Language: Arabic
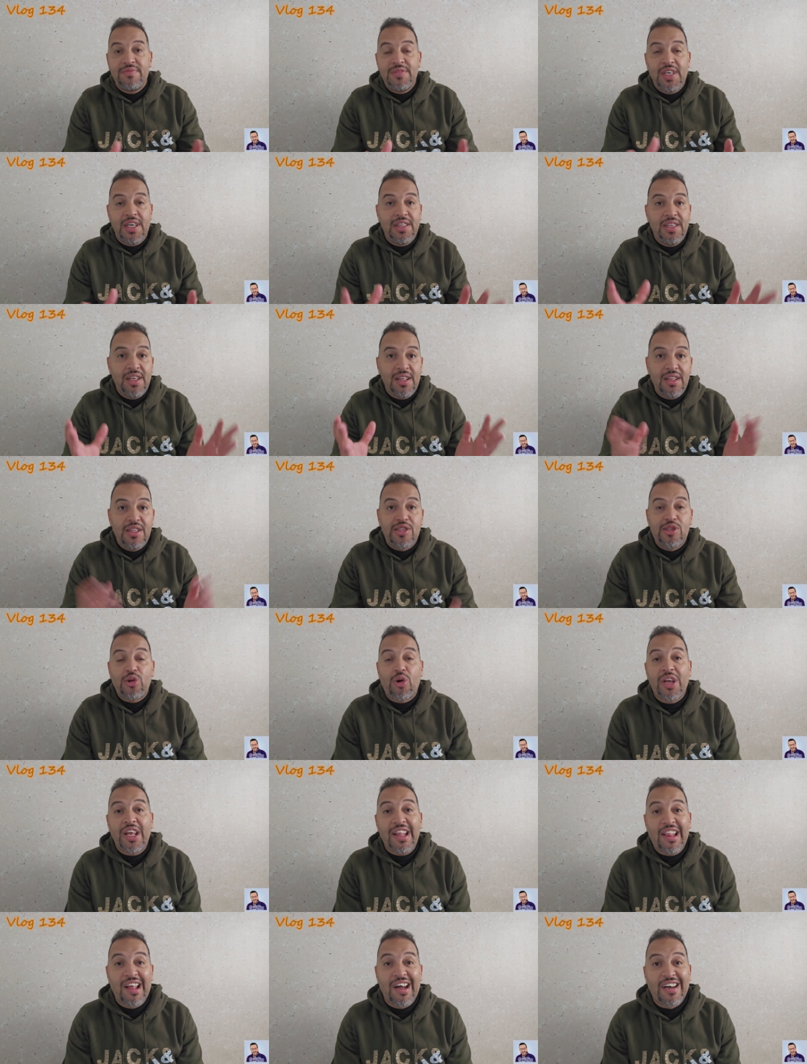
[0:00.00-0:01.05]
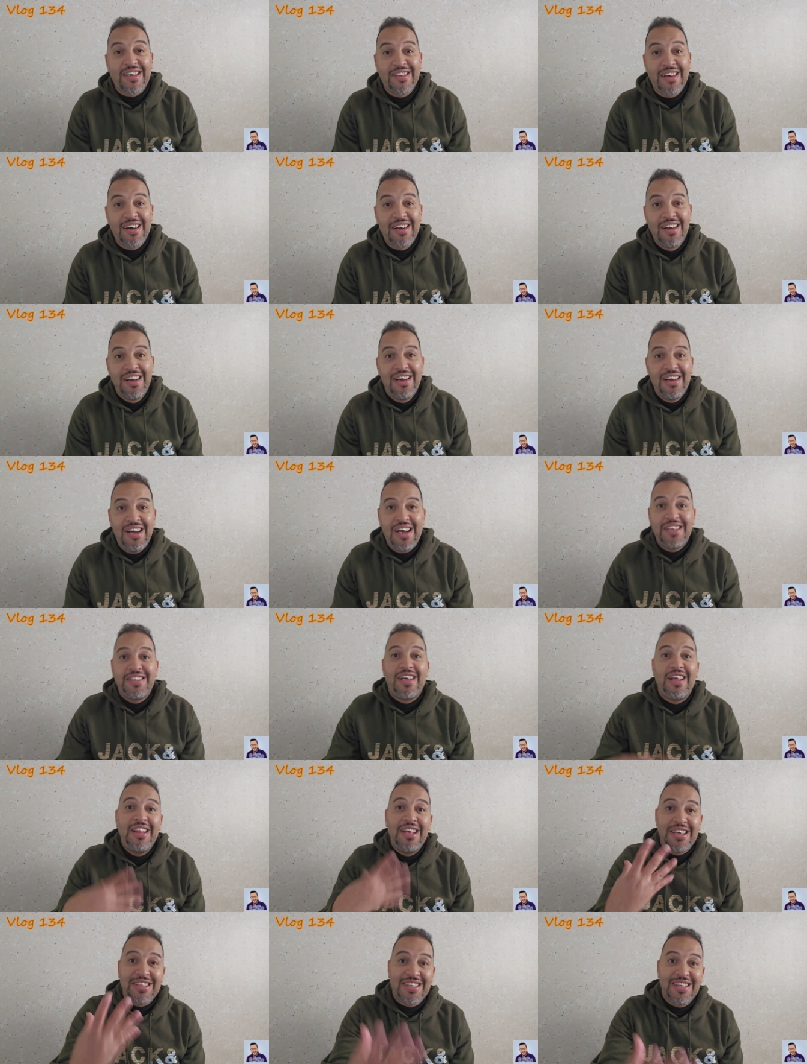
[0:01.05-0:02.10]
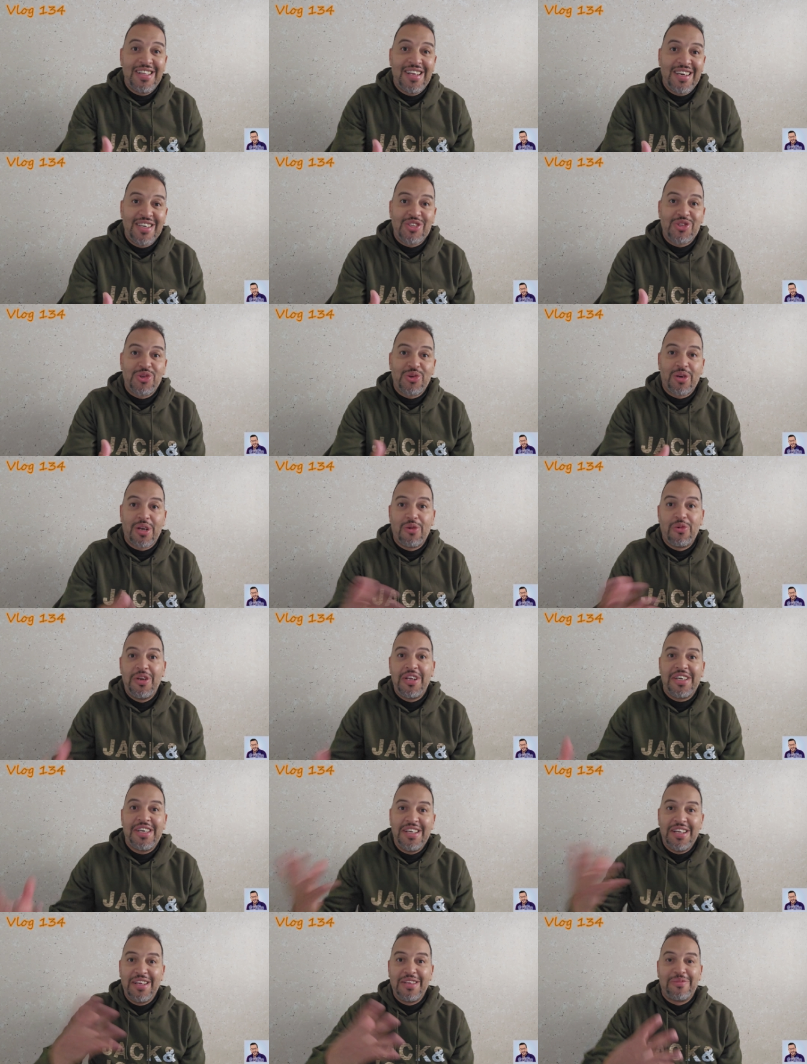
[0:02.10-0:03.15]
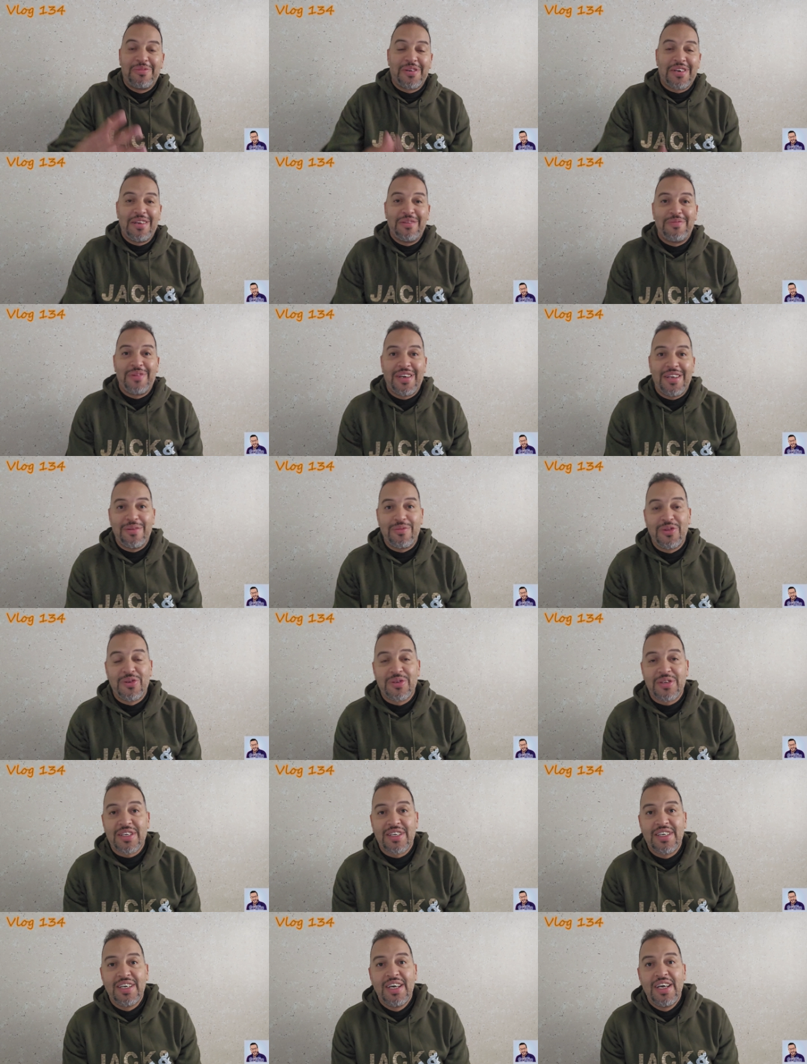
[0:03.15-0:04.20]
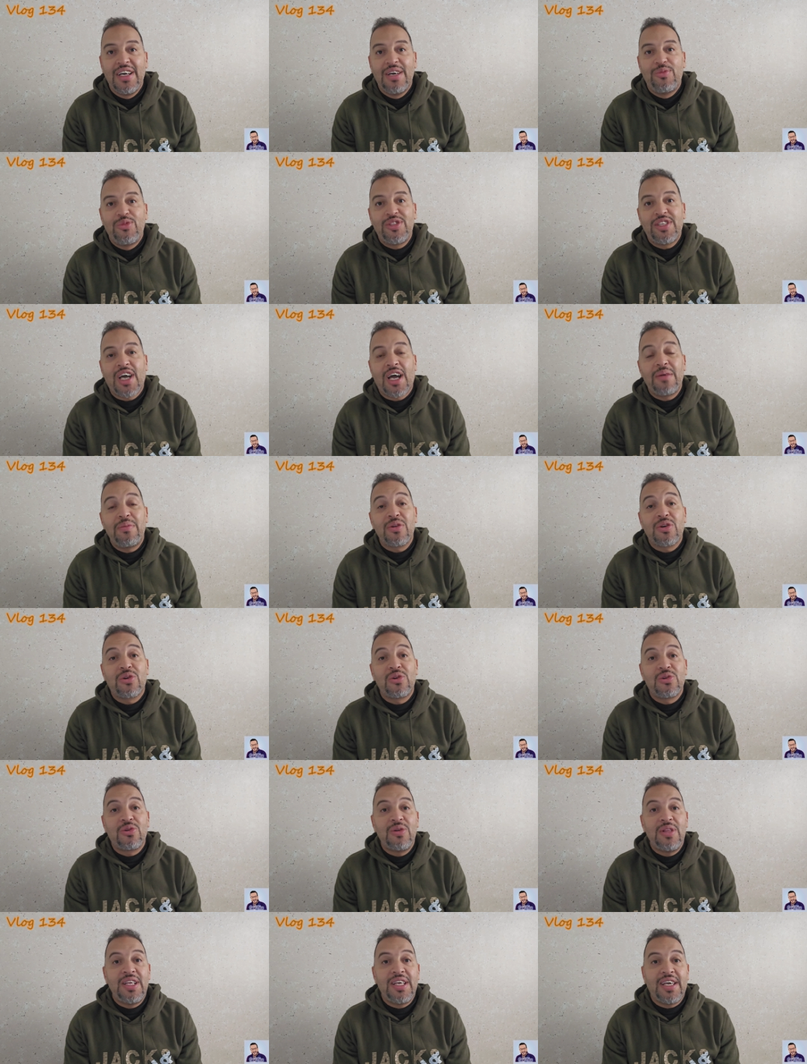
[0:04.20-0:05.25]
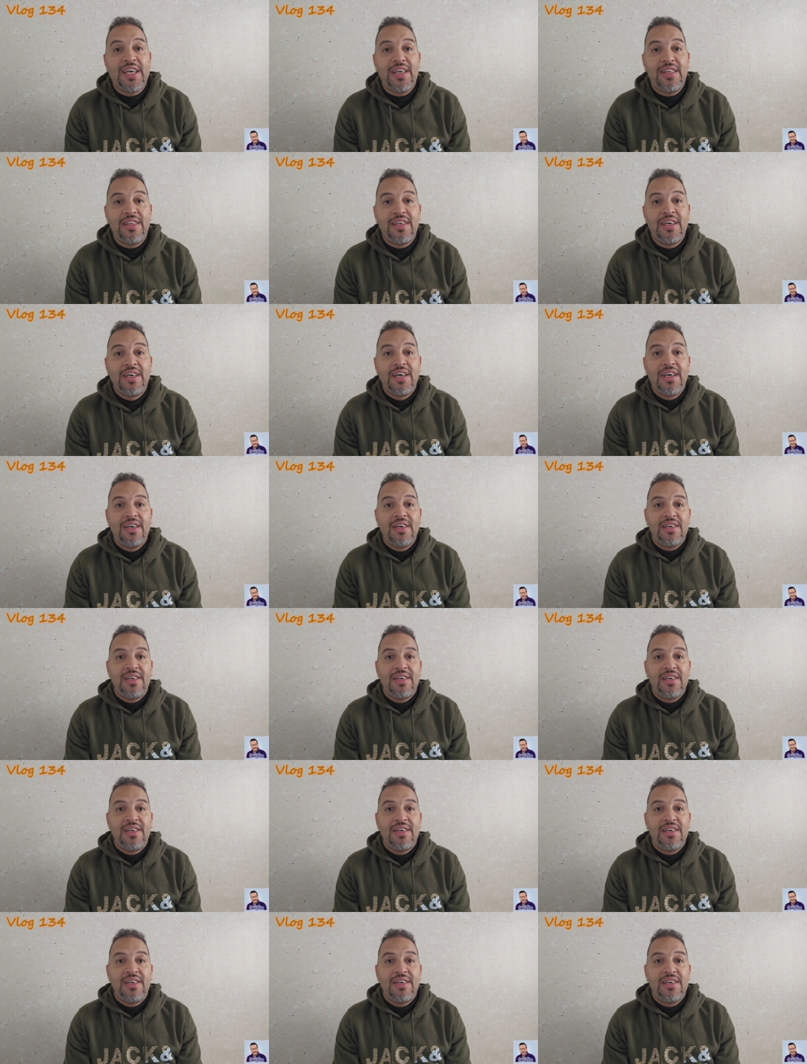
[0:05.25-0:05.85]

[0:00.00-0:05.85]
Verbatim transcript: يعني سخريه الاقدار حنا اللي عطيناه الشهره ولكن على برا المغرب دونك منتخب الكونغو اللي كان